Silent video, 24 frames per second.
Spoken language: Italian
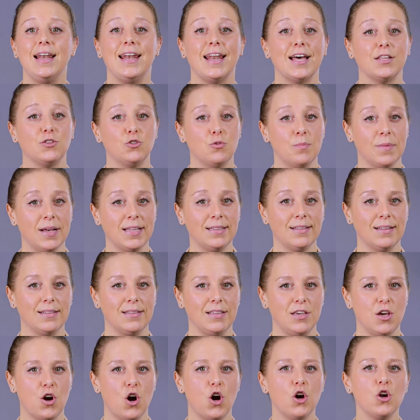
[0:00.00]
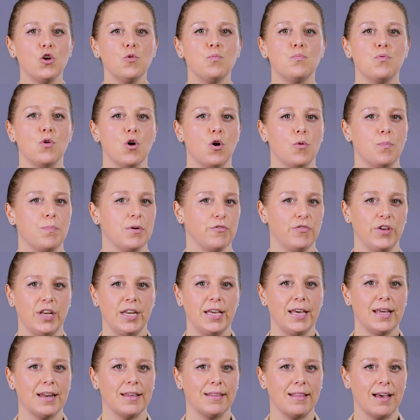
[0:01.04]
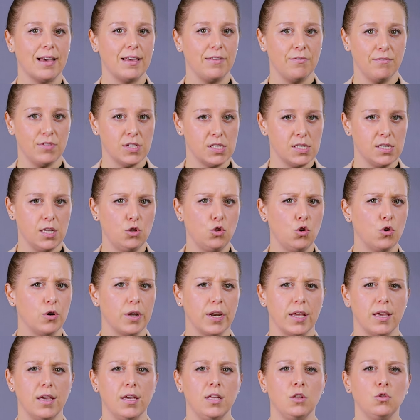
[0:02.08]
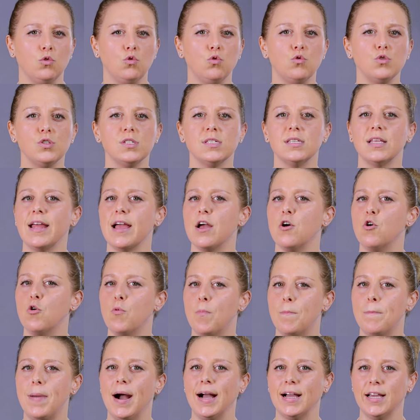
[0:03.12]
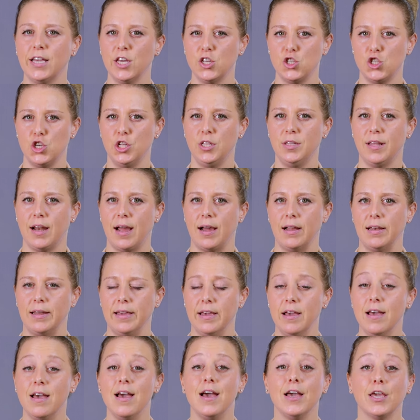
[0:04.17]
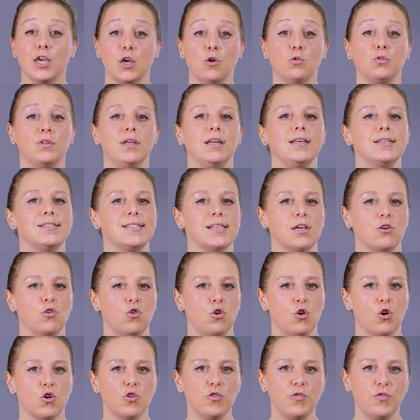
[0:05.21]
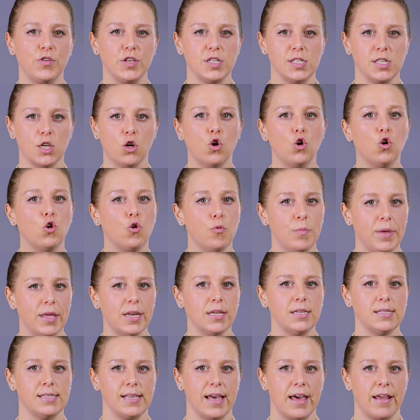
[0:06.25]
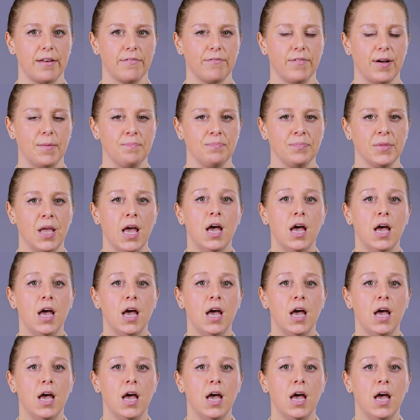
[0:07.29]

La domanda di oro può provenire da investitori, industrie o banche centrali che utilizzano l'oro fisico come riserva,